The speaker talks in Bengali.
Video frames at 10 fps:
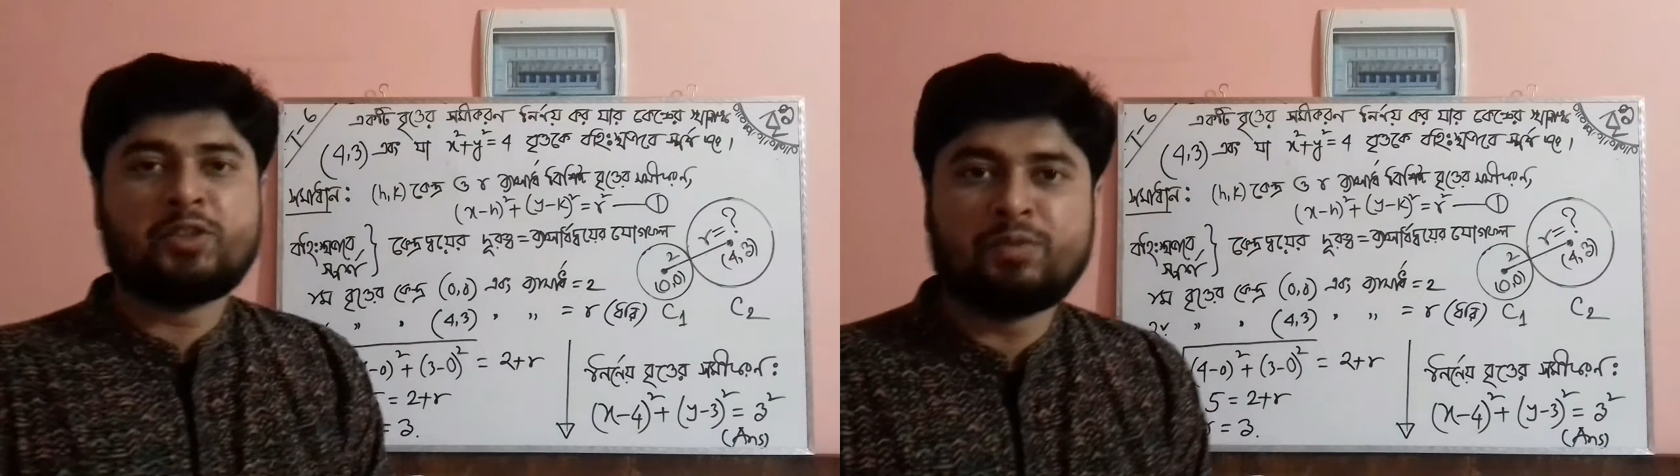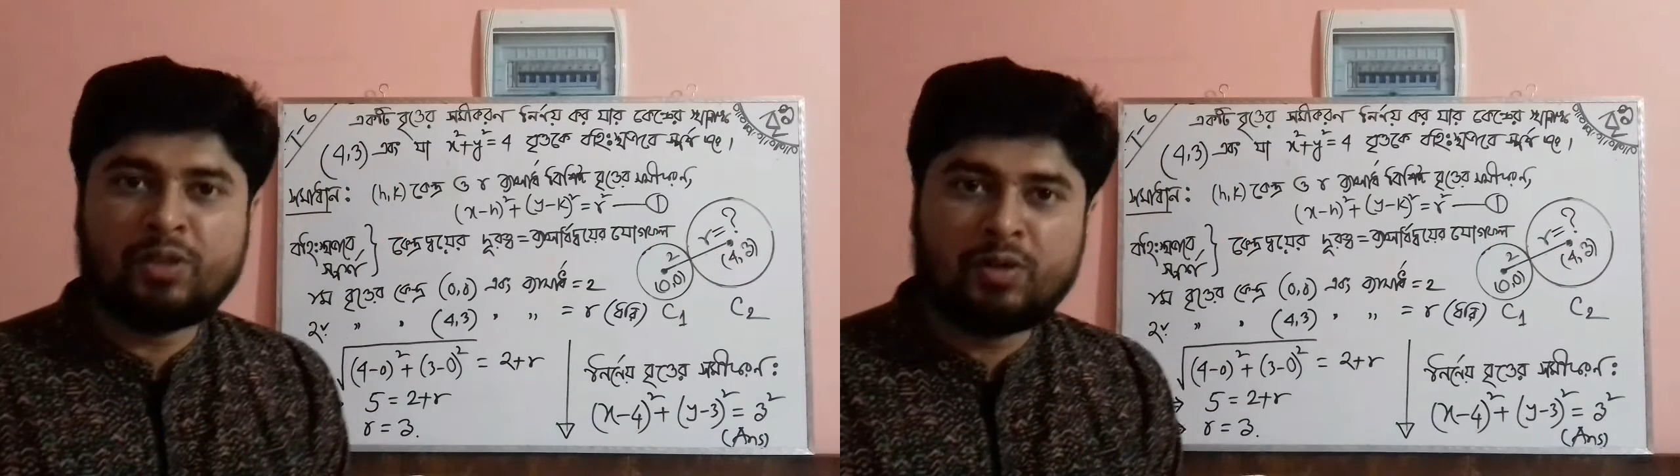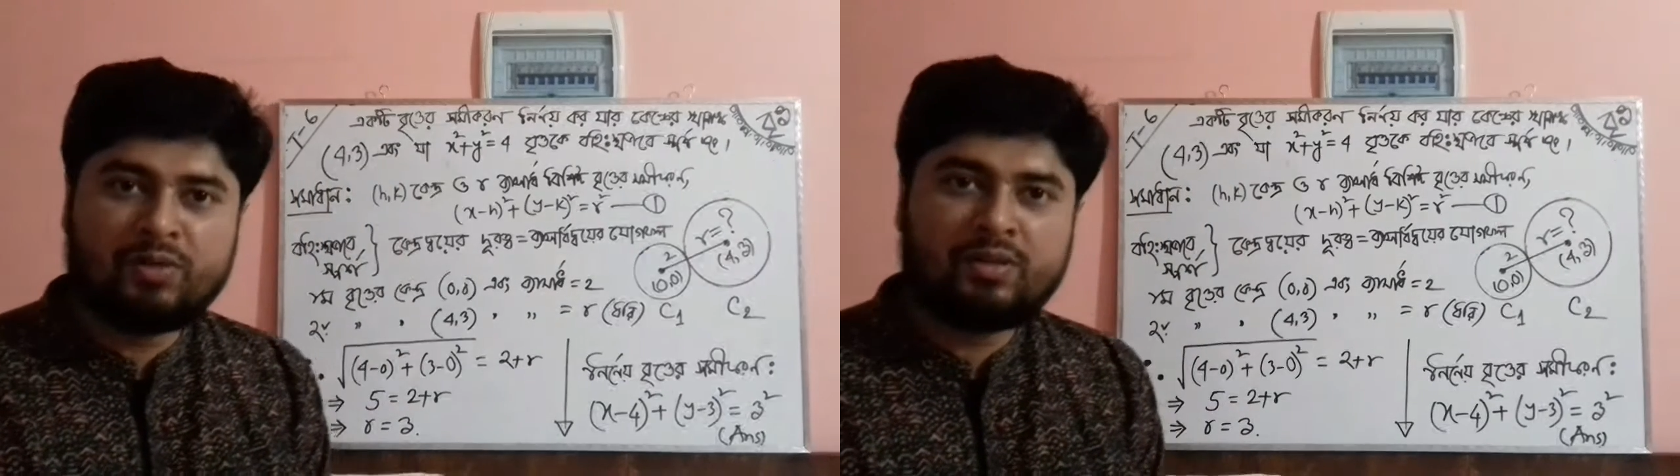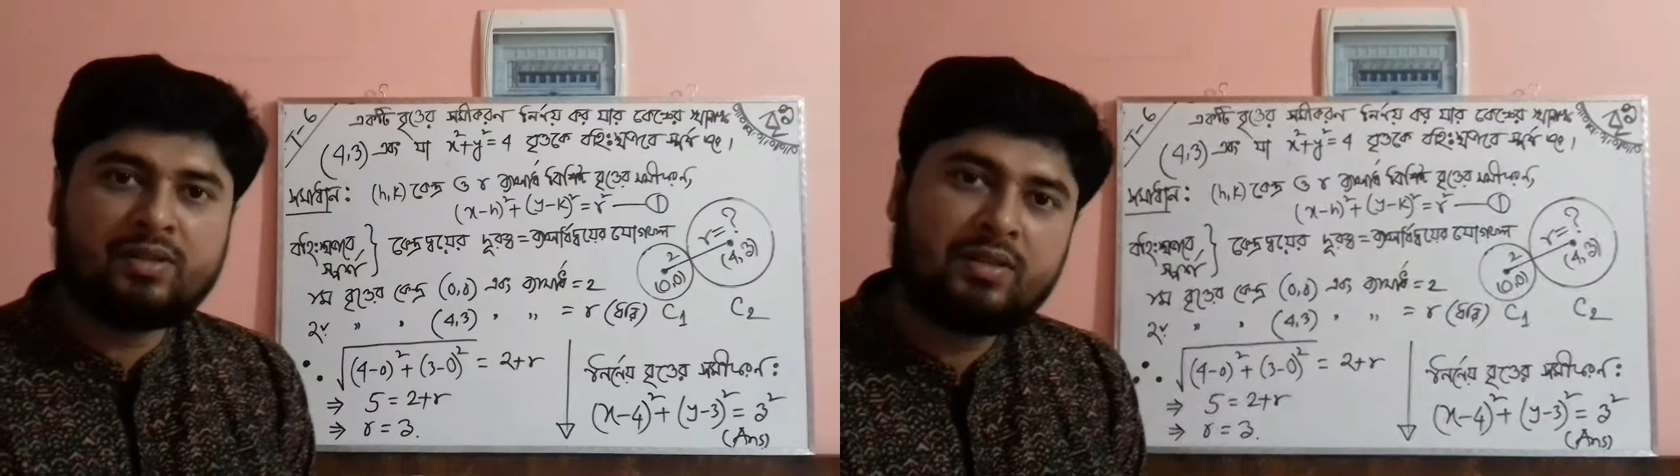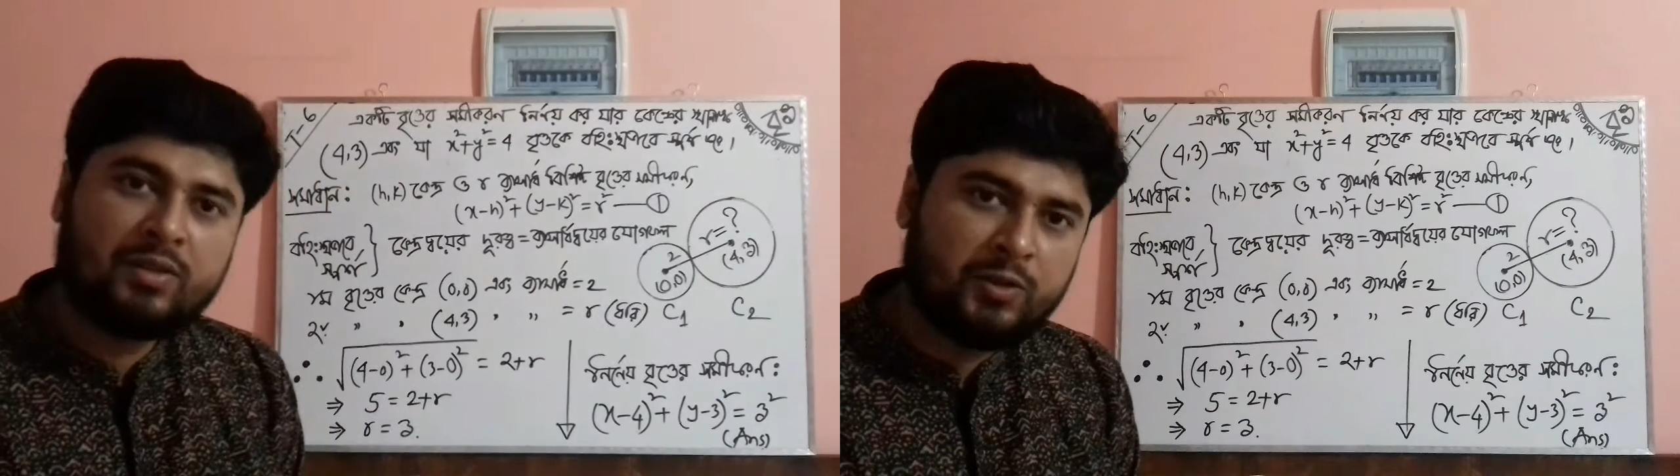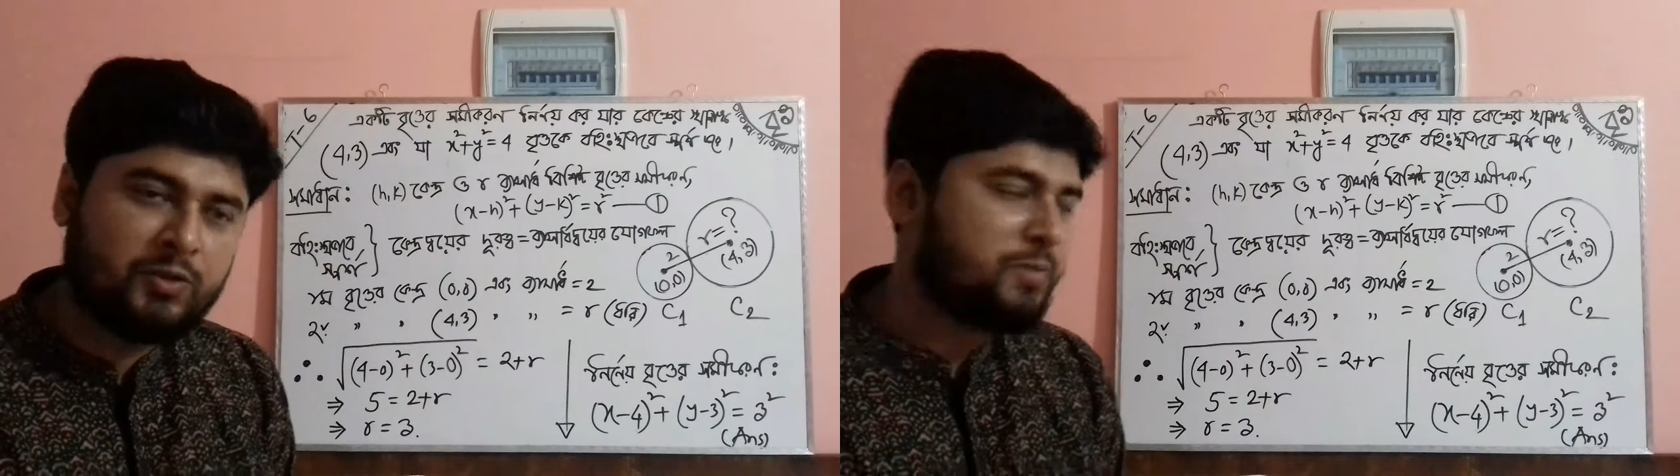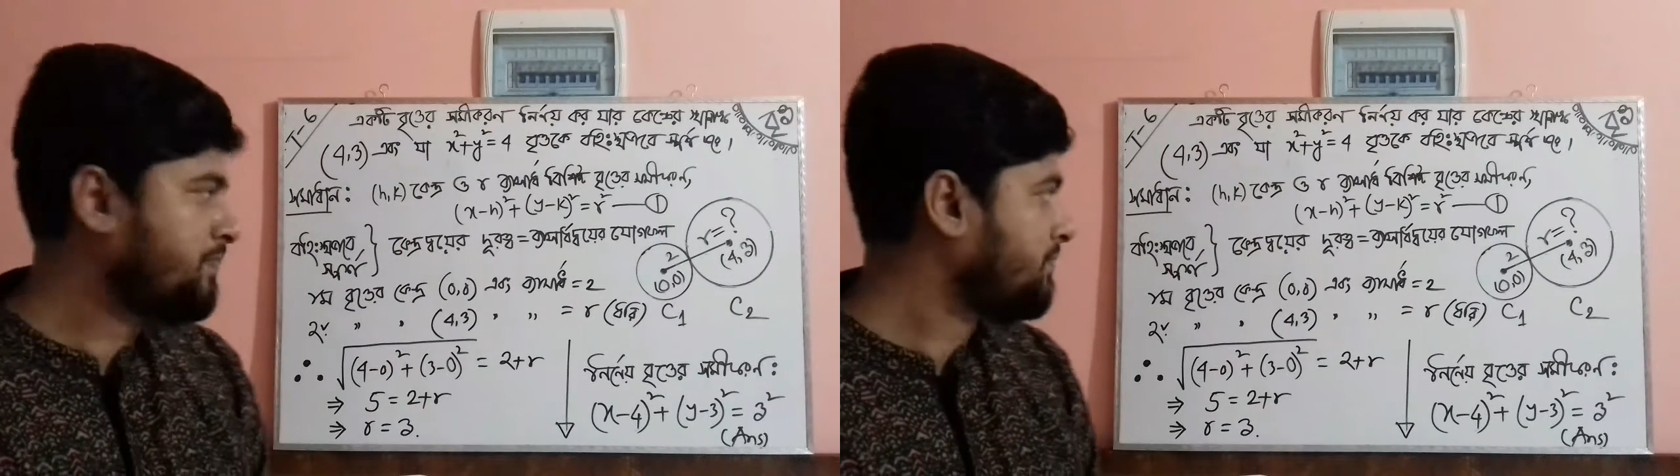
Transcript: সমীকরণ কত